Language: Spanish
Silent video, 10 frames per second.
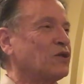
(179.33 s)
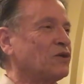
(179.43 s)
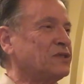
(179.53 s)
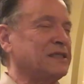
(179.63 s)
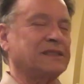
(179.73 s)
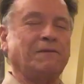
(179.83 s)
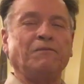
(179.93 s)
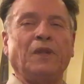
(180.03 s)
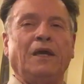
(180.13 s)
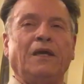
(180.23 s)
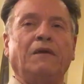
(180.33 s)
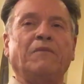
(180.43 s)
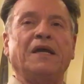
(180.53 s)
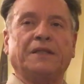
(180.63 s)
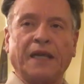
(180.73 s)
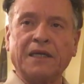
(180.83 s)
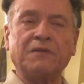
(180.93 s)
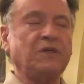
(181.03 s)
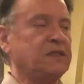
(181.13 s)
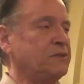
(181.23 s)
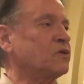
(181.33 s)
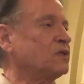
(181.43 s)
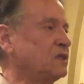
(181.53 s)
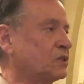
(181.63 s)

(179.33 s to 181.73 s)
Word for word: Entonces, me traje mis libros de